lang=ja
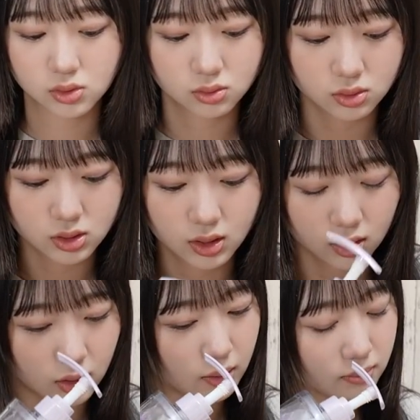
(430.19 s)
すごい好き。なん
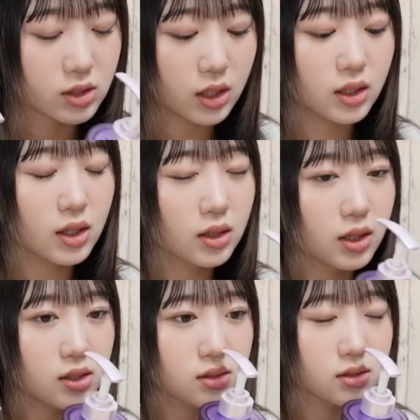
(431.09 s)
かね、若干
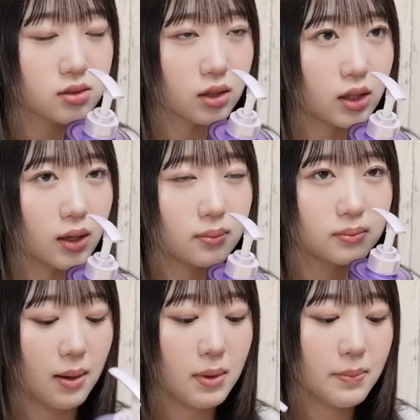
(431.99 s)
リンスがね、
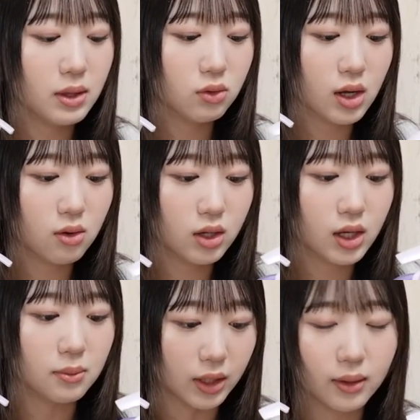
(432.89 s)
甘めの香り
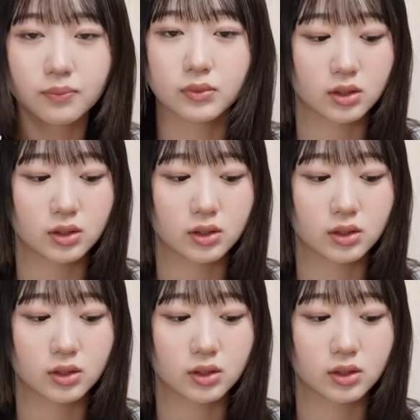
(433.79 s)
かもね。